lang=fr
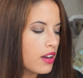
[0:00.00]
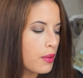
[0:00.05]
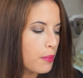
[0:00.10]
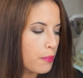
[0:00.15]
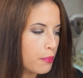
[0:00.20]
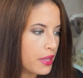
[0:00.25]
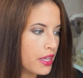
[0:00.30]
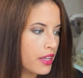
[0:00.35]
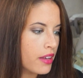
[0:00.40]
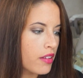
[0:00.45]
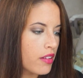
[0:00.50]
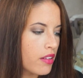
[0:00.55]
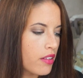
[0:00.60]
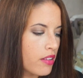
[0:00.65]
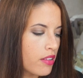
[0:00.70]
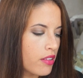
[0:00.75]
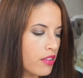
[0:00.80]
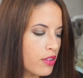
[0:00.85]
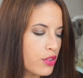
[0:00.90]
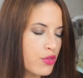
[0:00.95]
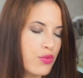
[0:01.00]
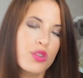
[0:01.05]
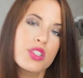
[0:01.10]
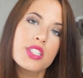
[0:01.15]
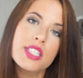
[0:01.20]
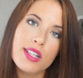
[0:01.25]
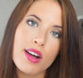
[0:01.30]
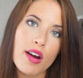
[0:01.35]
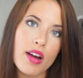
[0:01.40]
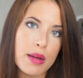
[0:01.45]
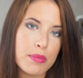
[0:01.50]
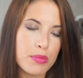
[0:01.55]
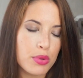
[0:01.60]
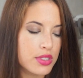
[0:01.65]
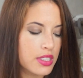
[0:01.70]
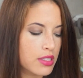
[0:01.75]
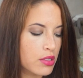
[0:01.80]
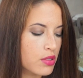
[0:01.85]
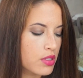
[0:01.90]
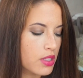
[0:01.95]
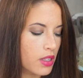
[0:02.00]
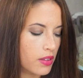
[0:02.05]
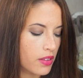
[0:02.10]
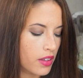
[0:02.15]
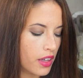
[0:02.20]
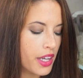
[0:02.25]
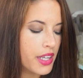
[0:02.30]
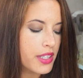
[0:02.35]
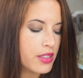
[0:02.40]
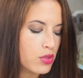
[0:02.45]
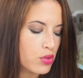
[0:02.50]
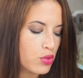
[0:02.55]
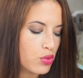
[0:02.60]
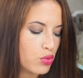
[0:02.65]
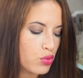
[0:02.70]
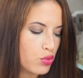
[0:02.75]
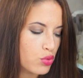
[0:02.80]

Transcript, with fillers: Mais je vous le dis quand même pour celles que ça intéresse,